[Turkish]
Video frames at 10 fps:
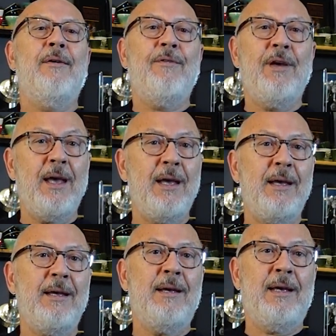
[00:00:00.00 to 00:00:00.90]
ve
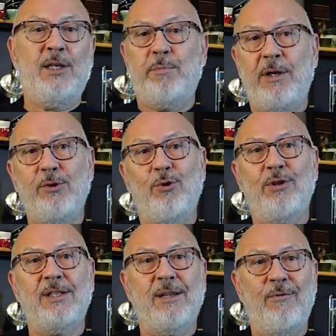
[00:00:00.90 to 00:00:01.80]
e, espressoyu
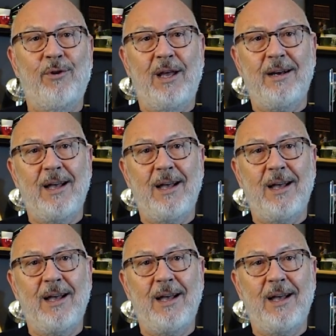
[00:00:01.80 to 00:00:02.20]
da seviyorlar.